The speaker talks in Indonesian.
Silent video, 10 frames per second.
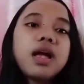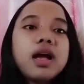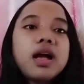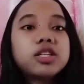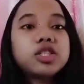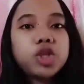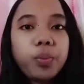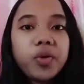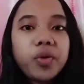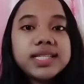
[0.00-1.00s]

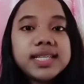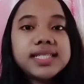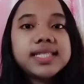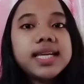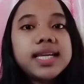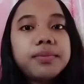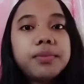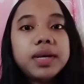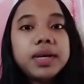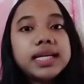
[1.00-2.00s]
Gastropoda jenis ini
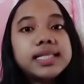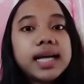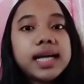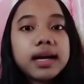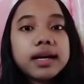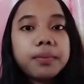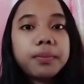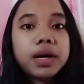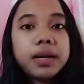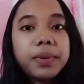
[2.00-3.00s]
memiliki cangkang yang
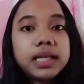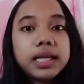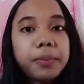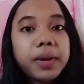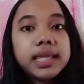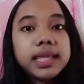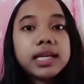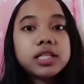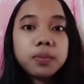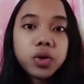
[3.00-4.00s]
berlipat-lipat yang
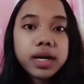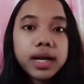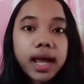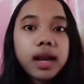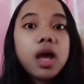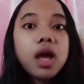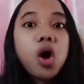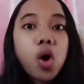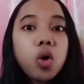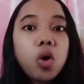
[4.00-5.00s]
disebut dengan
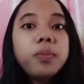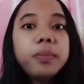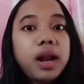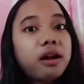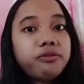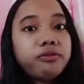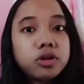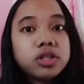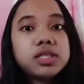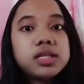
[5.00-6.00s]
columellar
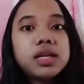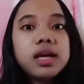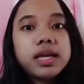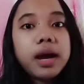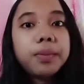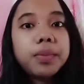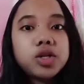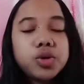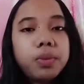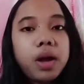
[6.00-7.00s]
folds yang
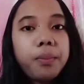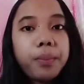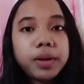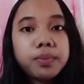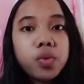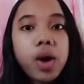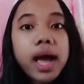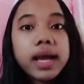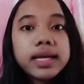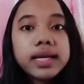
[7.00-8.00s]
berjumlah empat buah
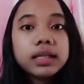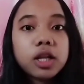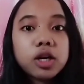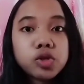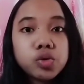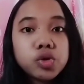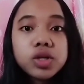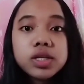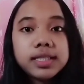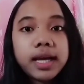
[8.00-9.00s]
yang tersusun
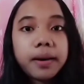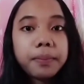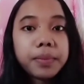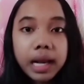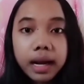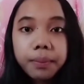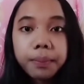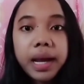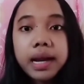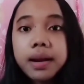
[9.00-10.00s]
secara miring
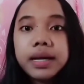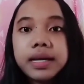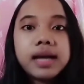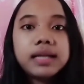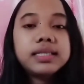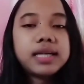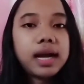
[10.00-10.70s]
pada bagian cangkang.